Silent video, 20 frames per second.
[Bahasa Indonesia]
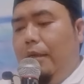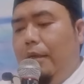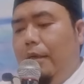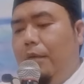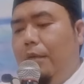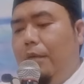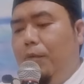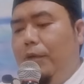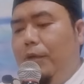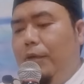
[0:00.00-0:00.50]

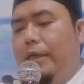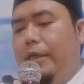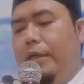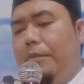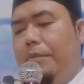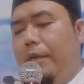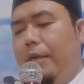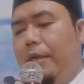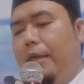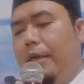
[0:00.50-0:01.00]
Kemudian yang
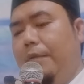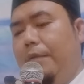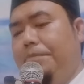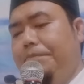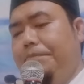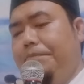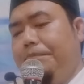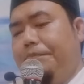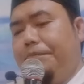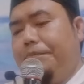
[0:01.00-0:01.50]
nomor
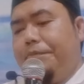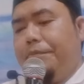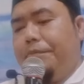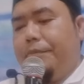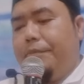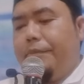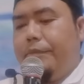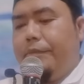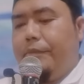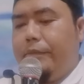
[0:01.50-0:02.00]
enam
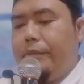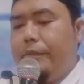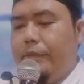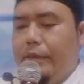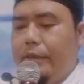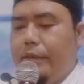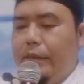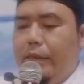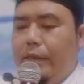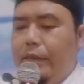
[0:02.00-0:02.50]

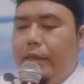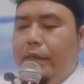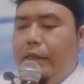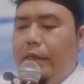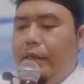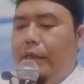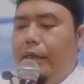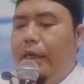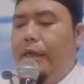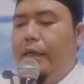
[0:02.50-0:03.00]

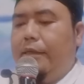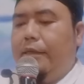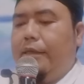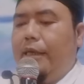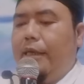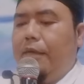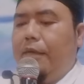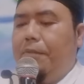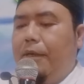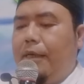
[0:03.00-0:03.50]
di
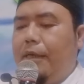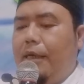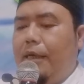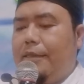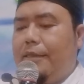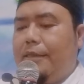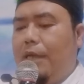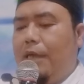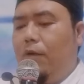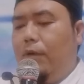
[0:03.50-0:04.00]
antara berkah
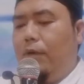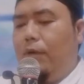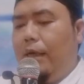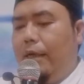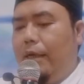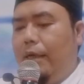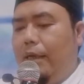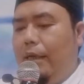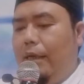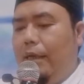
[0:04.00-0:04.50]
sahur
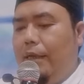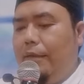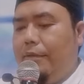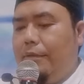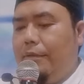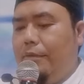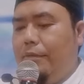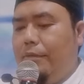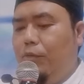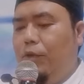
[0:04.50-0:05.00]

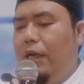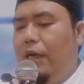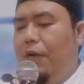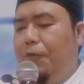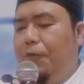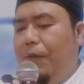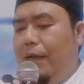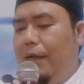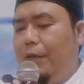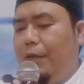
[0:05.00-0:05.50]
adalah
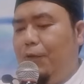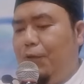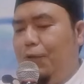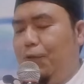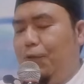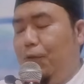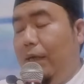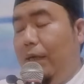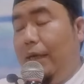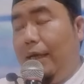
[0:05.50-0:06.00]
mudafa'atu
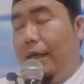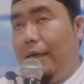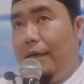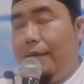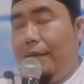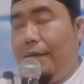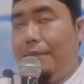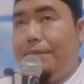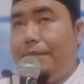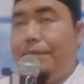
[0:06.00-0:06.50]
su'il
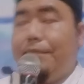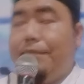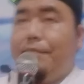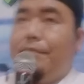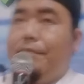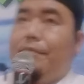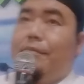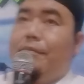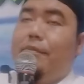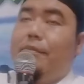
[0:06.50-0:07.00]
akhlak.
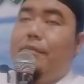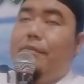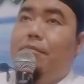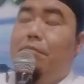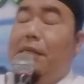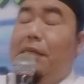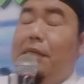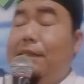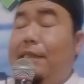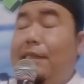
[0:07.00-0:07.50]

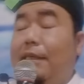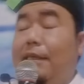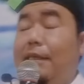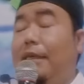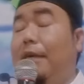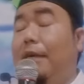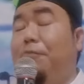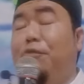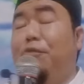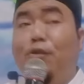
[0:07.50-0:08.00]

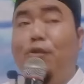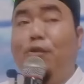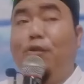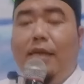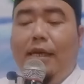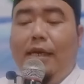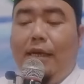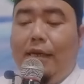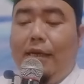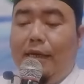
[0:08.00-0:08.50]
Mencegah
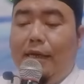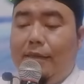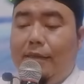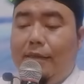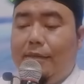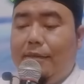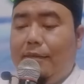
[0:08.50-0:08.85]
buruknya akhlak.